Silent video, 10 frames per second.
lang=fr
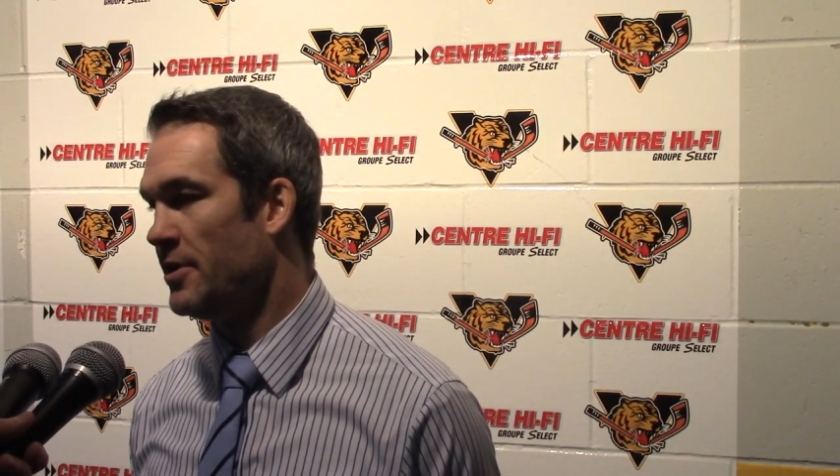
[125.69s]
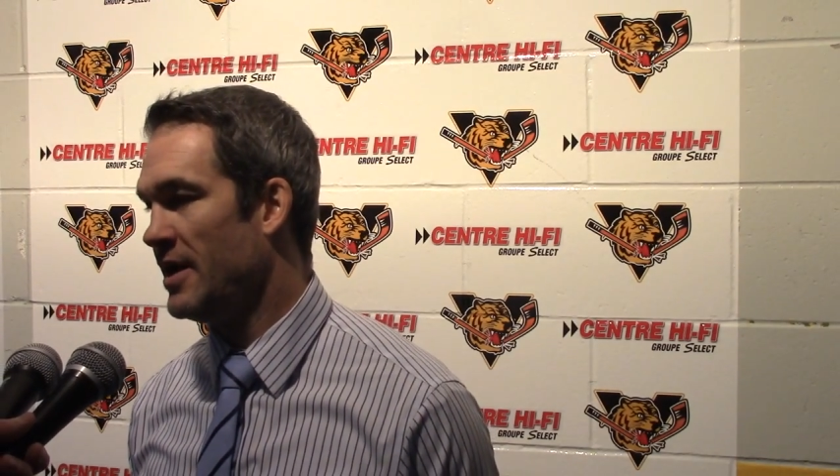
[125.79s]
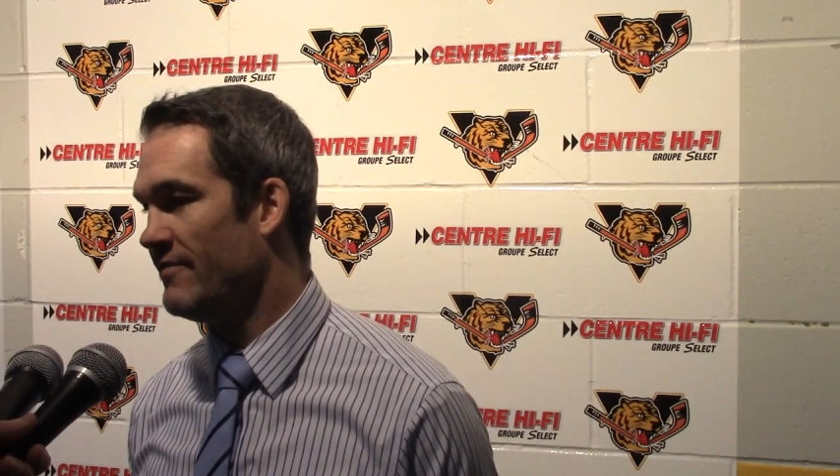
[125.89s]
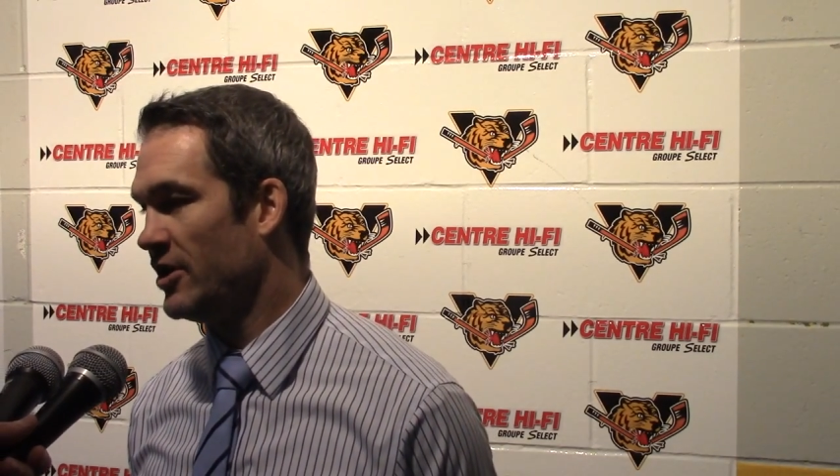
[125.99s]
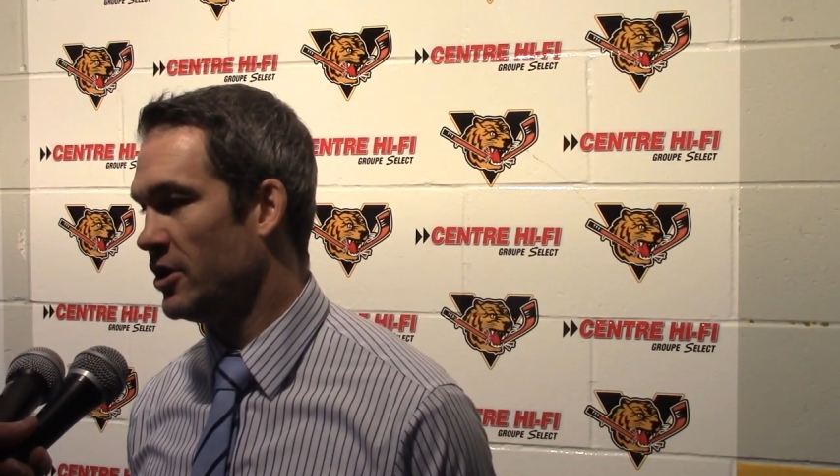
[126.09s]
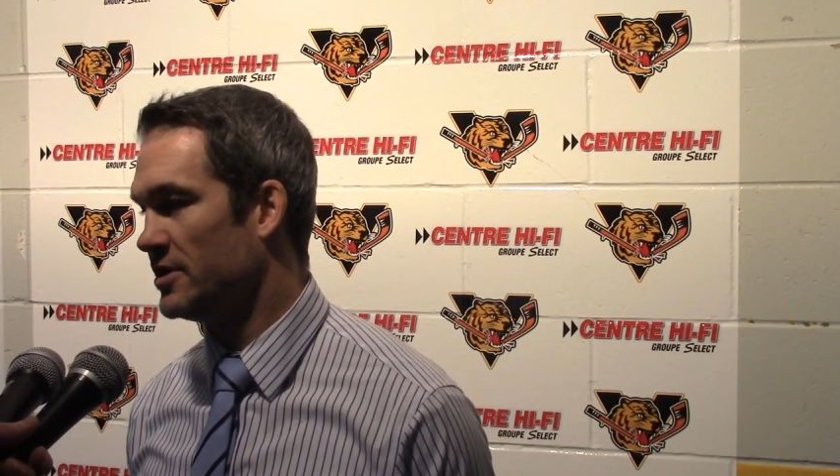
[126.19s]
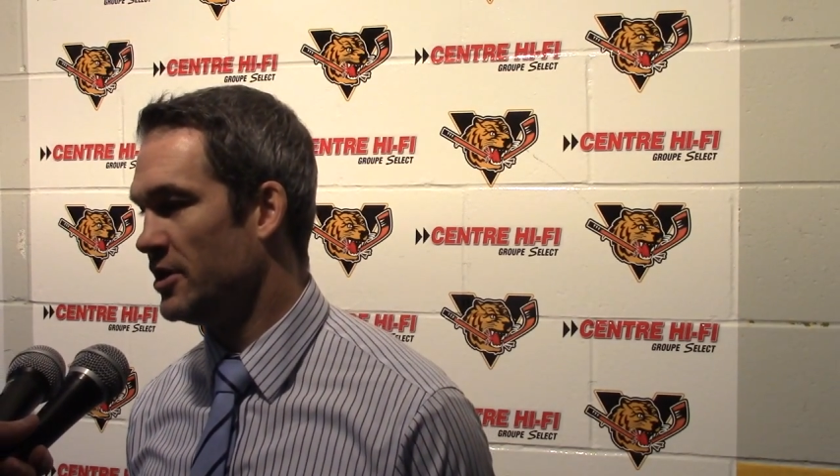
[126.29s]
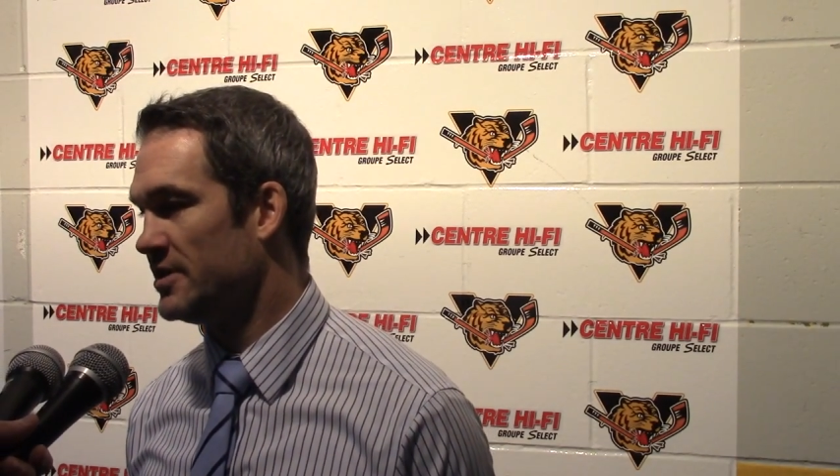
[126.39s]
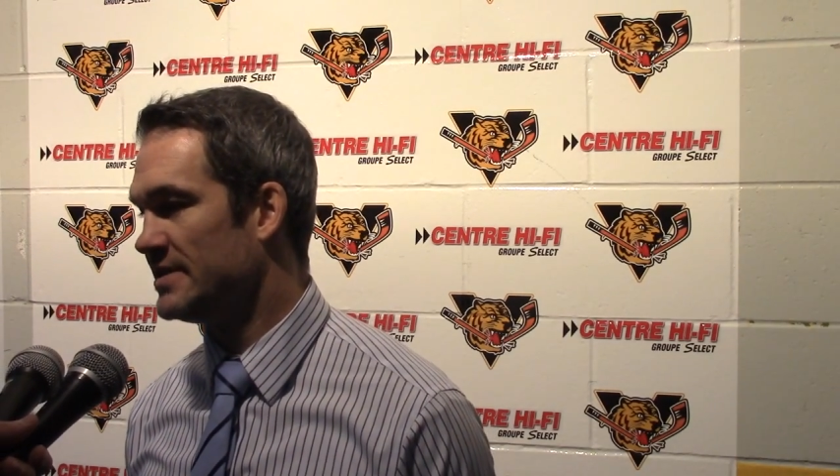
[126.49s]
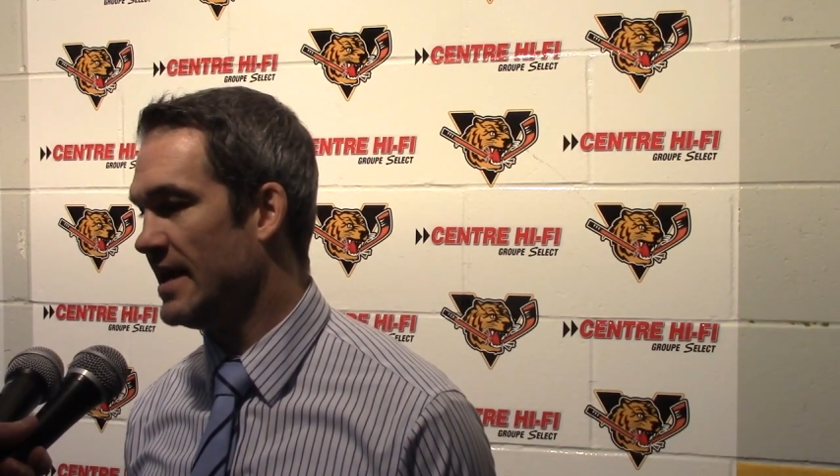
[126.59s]
avec le,
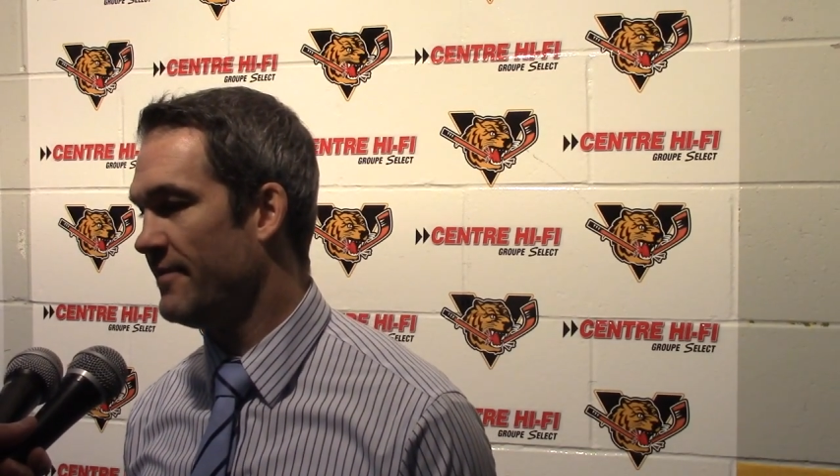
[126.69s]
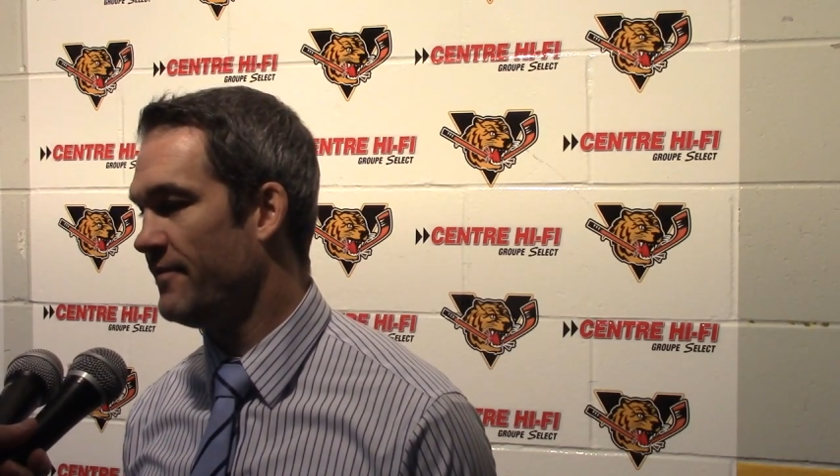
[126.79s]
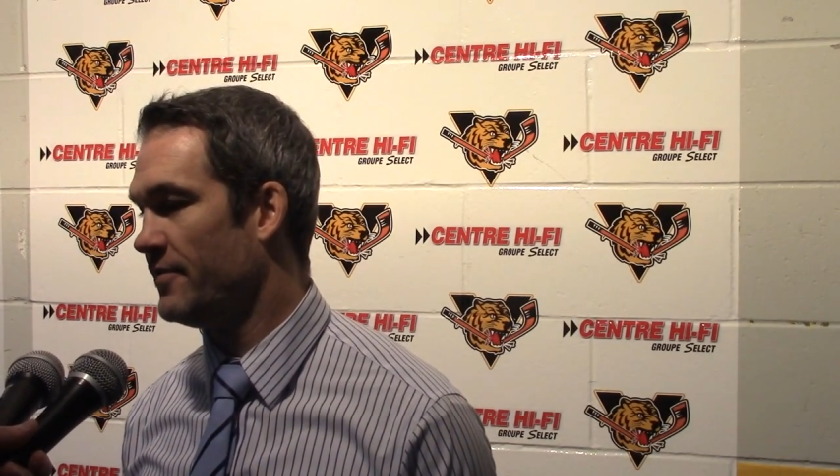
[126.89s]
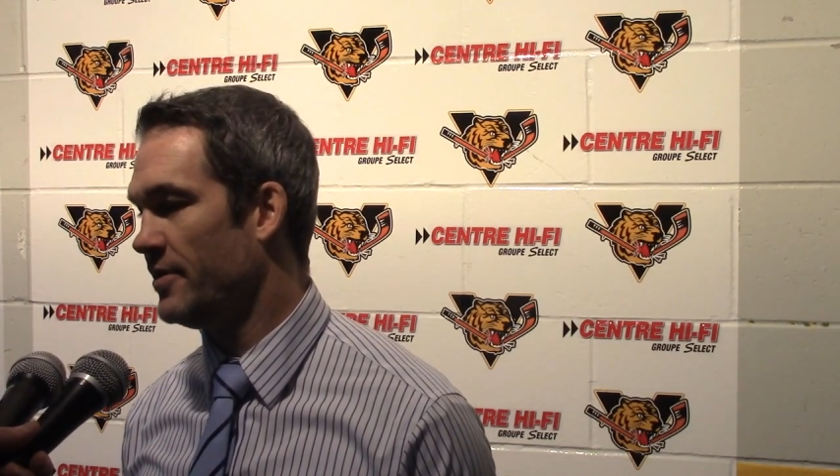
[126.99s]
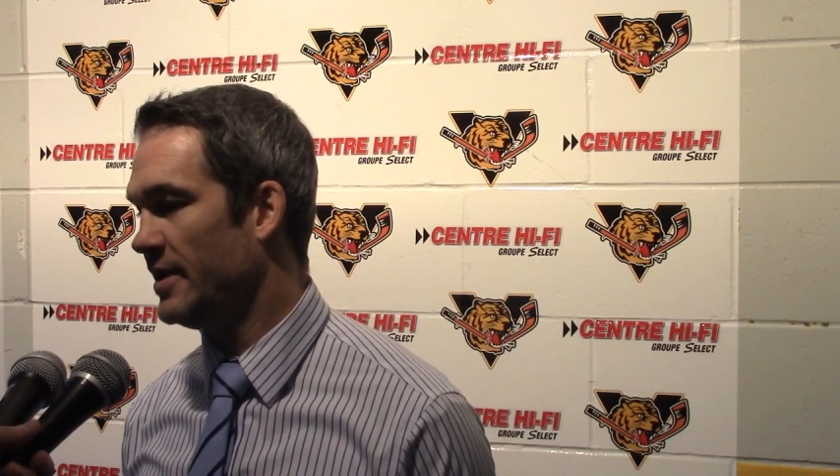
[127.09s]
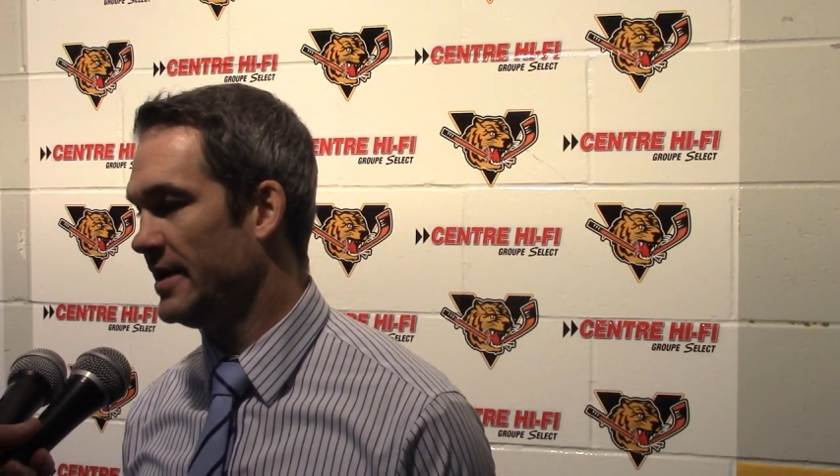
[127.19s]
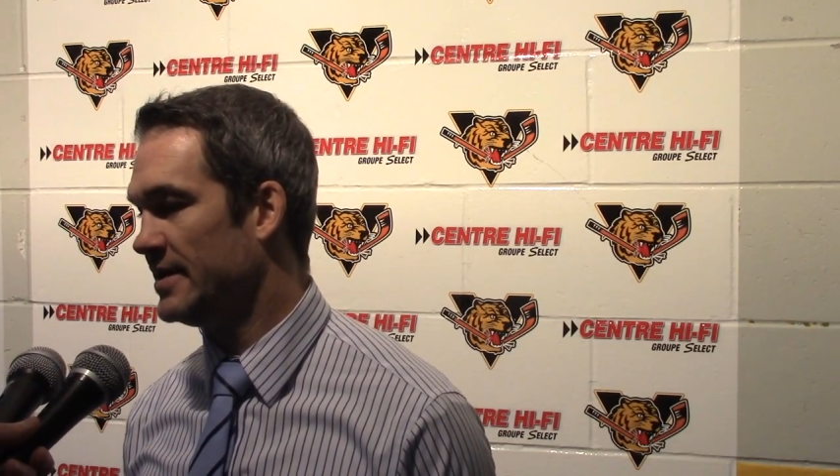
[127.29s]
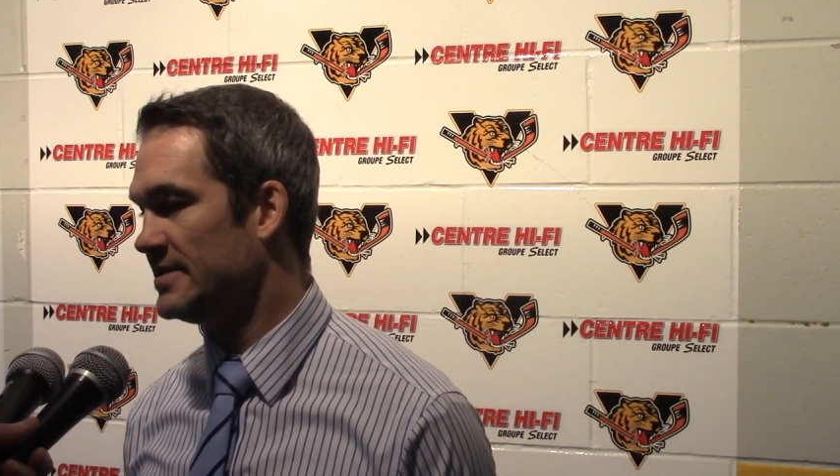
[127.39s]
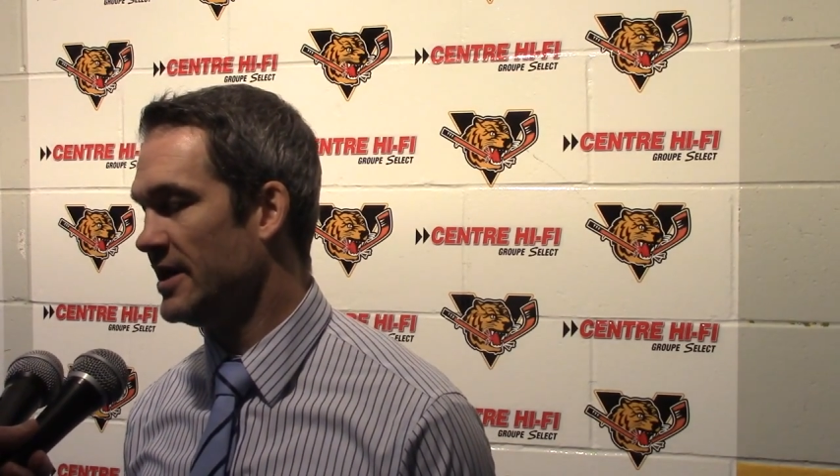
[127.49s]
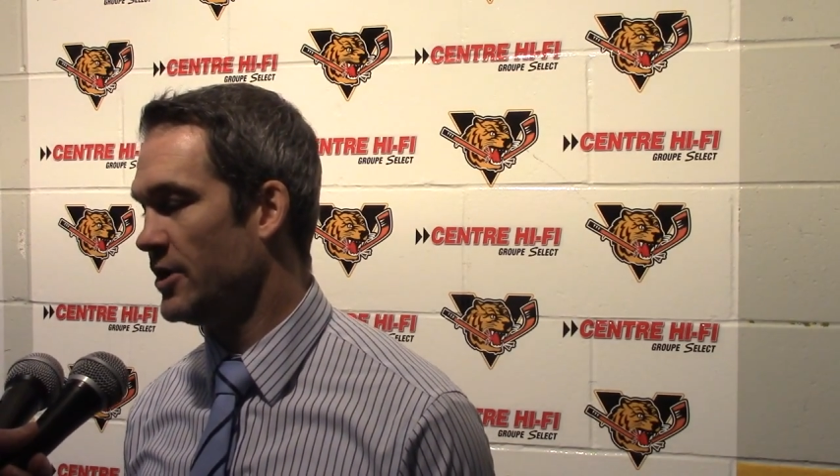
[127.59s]
staff et
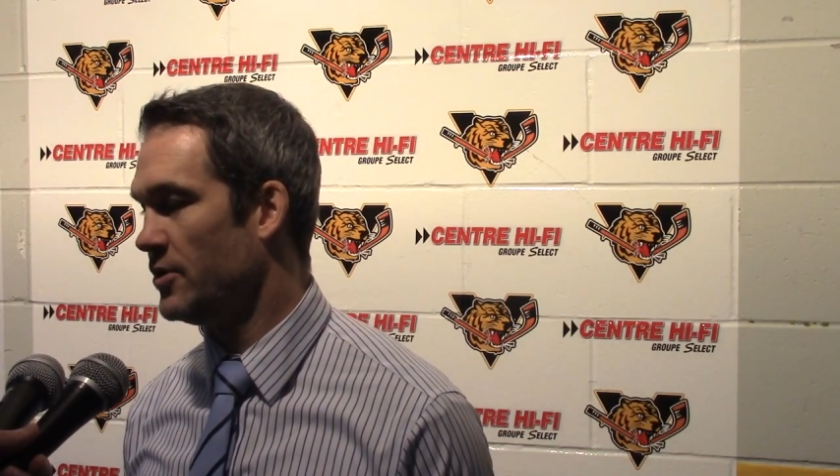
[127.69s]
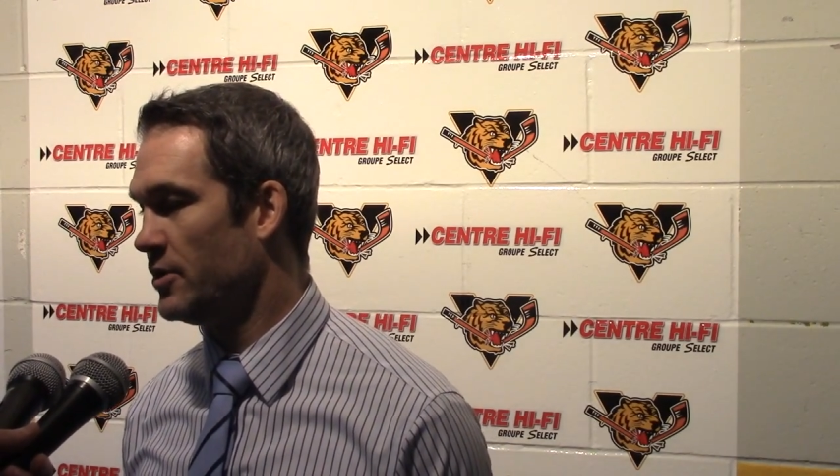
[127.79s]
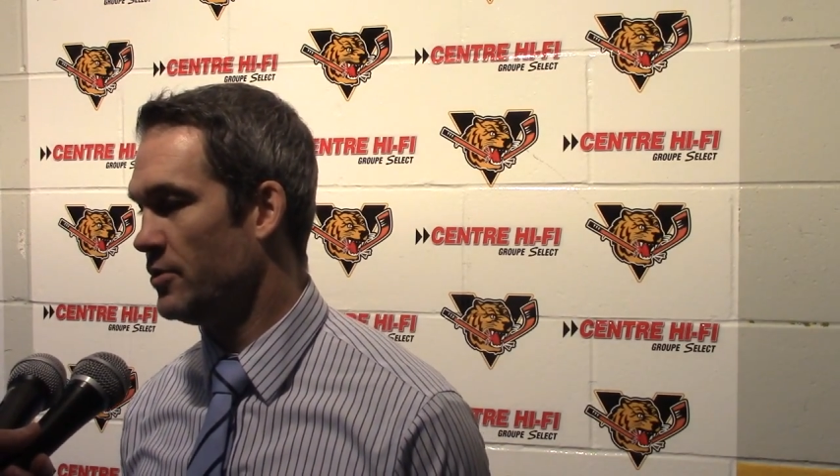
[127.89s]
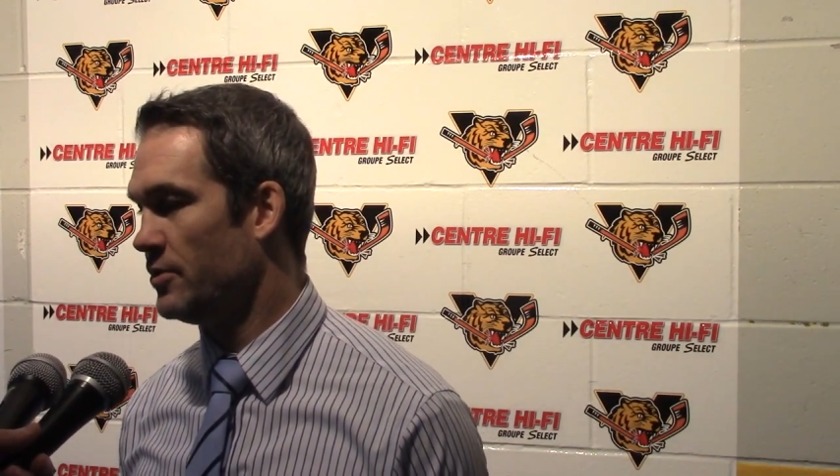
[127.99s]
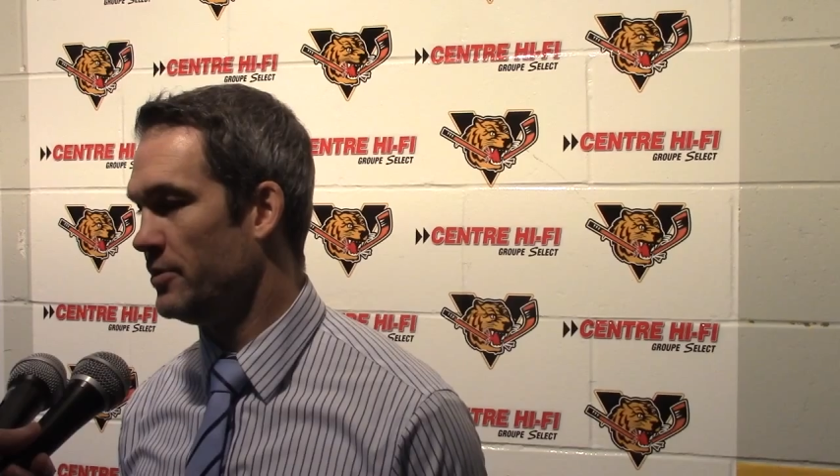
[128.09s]
Étienne, on,